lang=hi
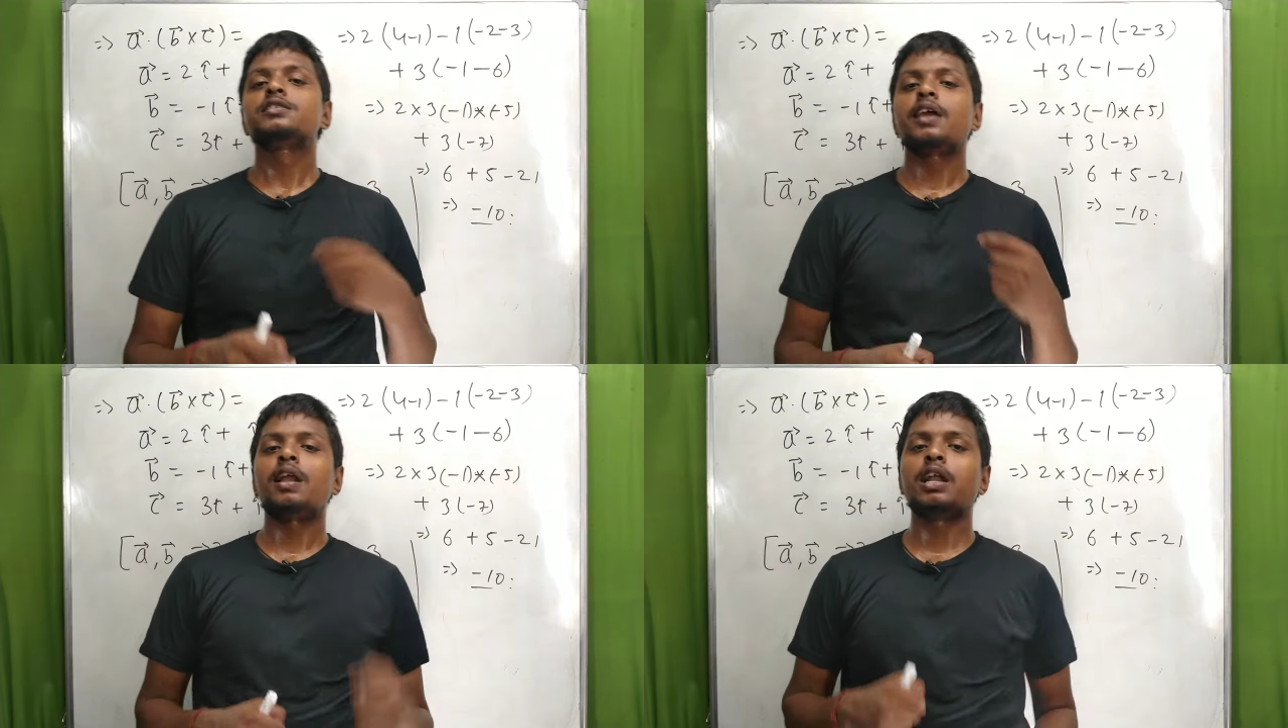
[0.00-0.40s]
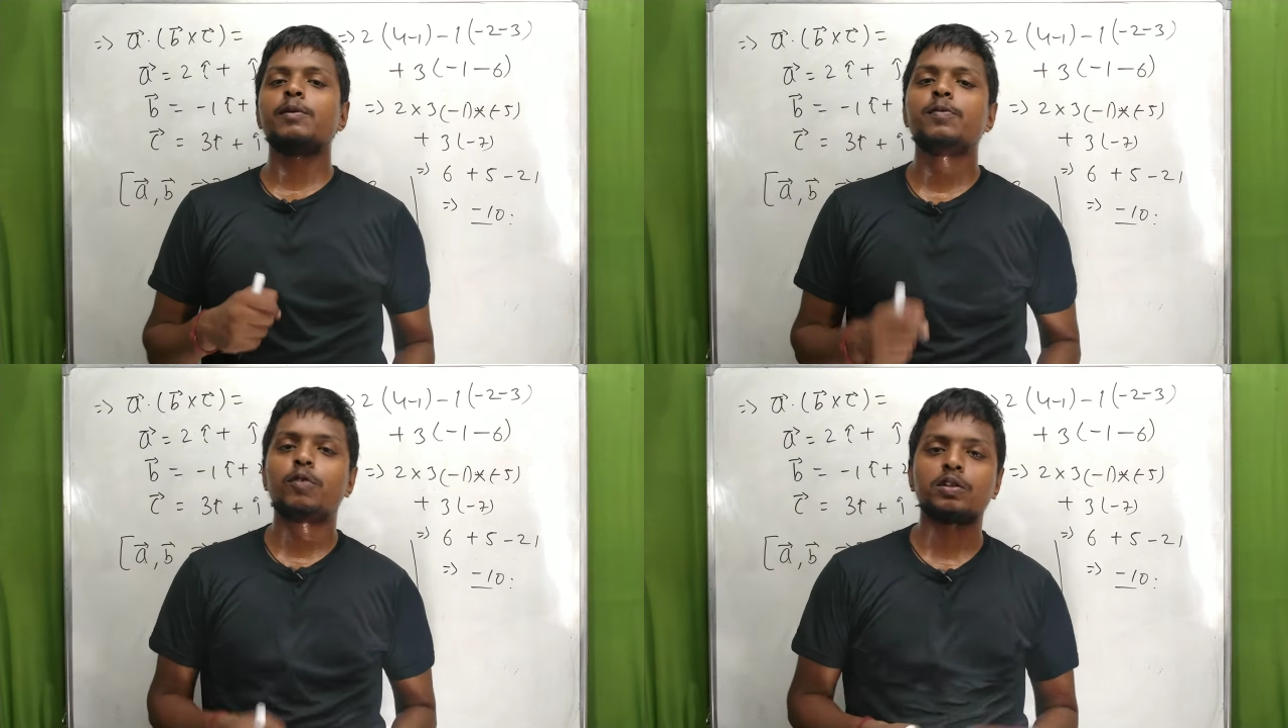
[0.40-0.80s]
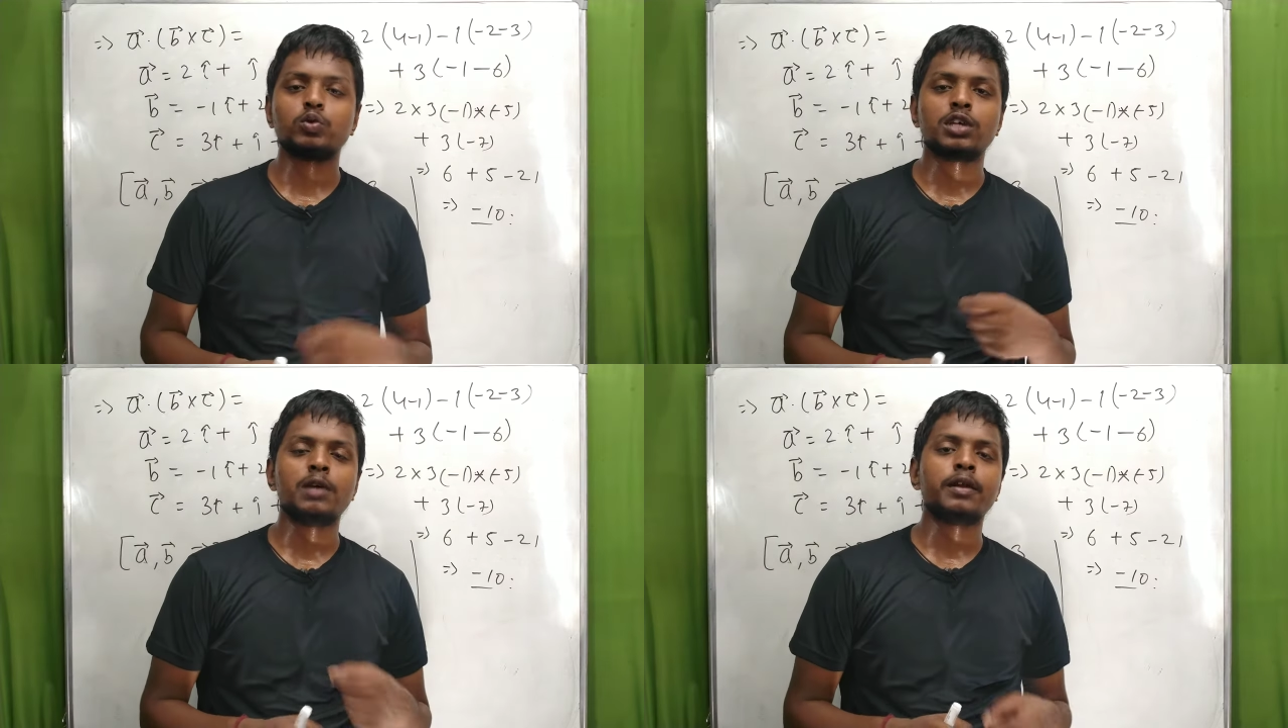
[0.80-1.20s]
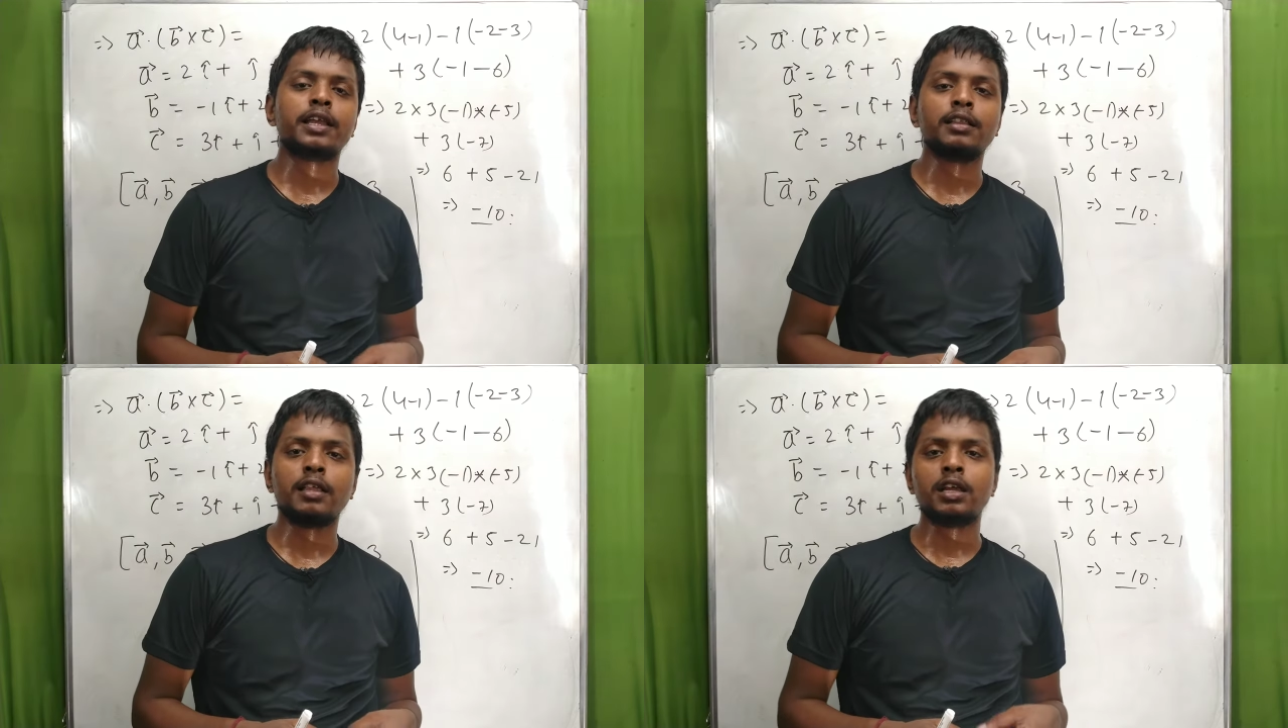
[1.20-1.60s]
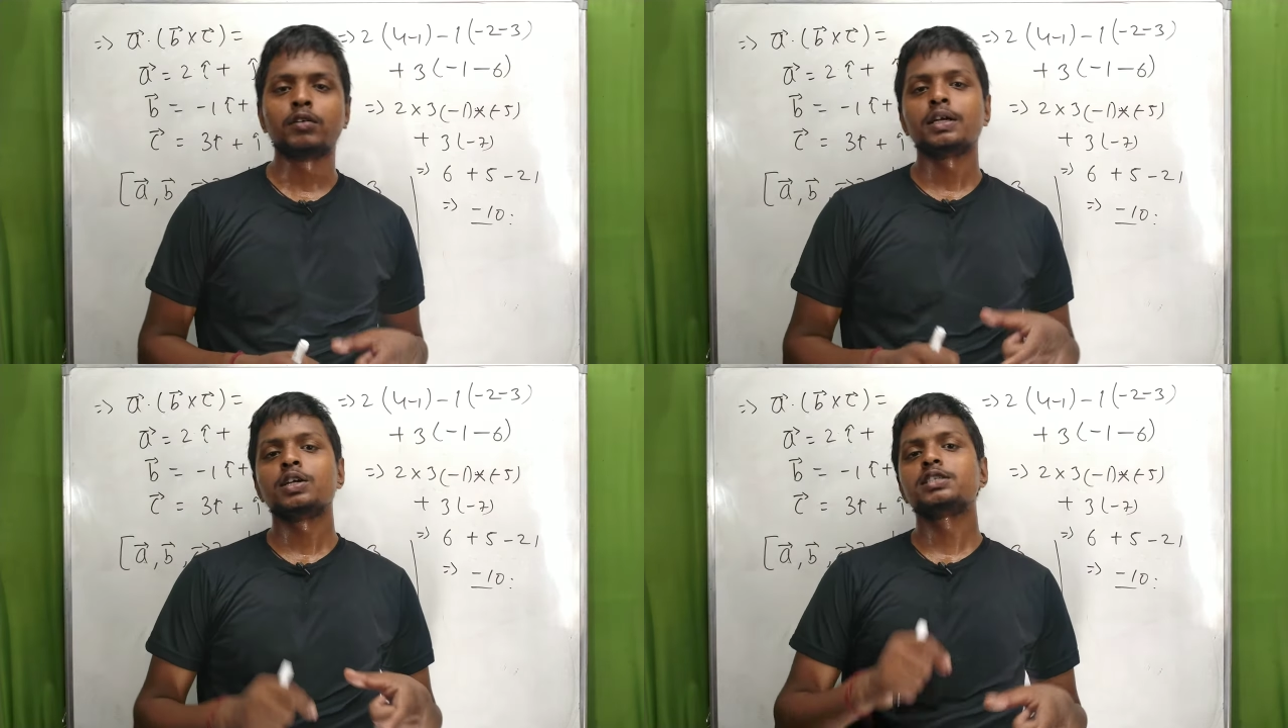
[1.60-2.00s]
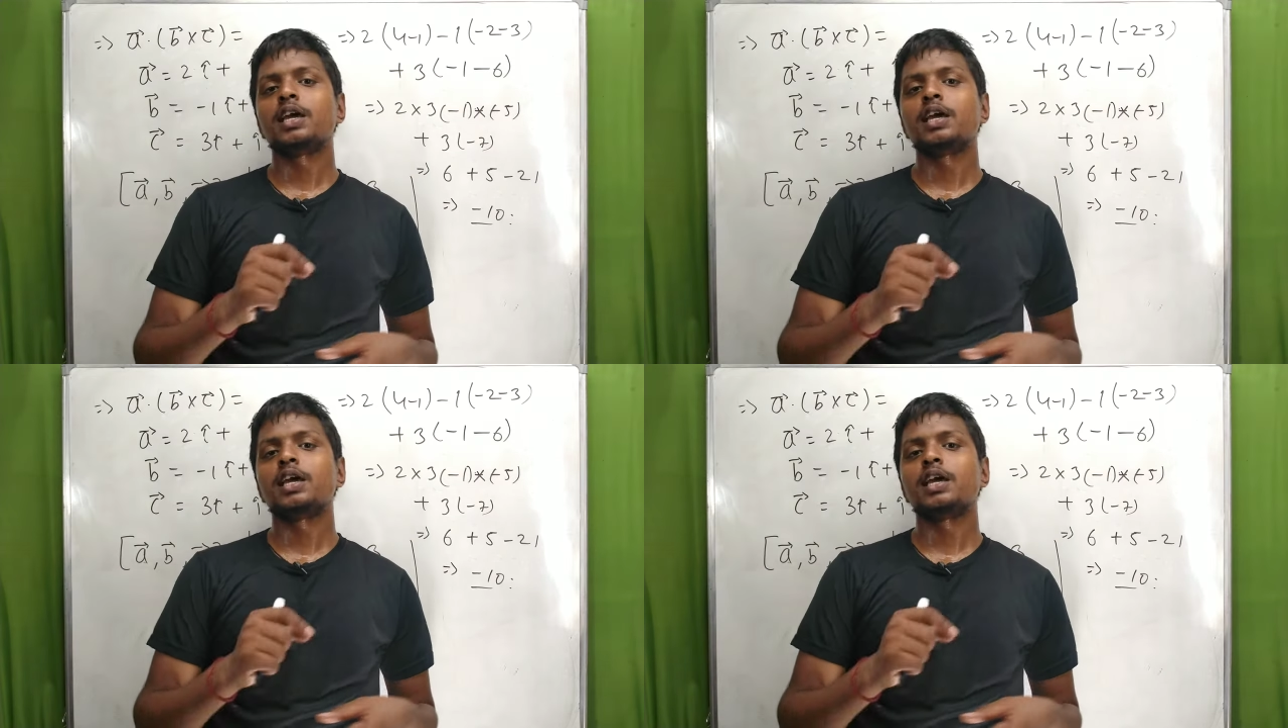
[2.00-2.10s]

स्केलर ट्रिपल प्रोडक्ट तो उसके लिए हमारा क्या तरीका होता है कि